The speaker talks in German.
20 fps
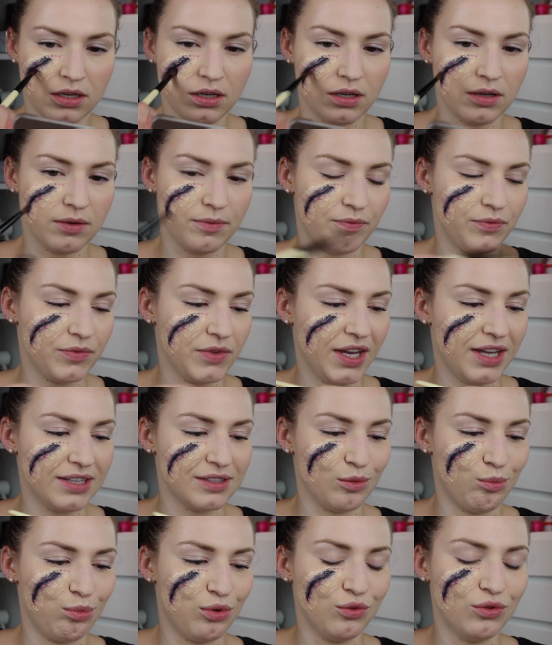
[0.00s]
ähm, ja
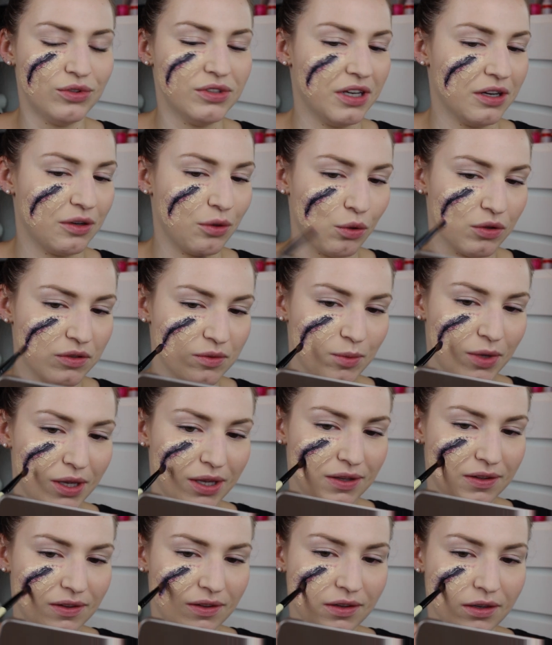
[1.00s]
so
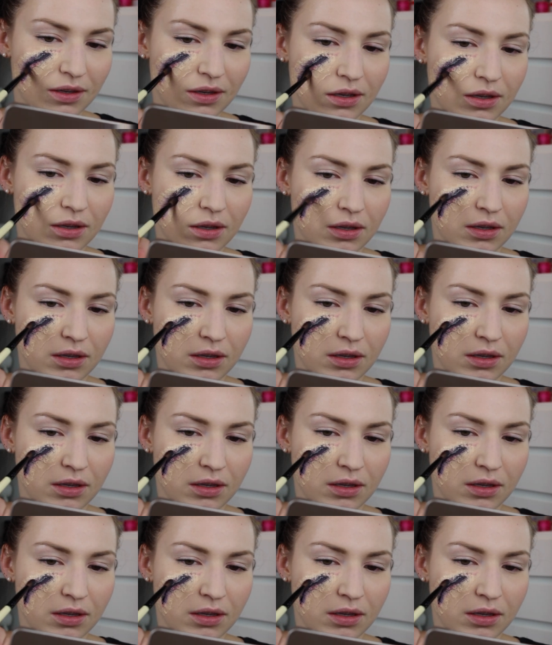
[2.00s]
blutergussmäßig.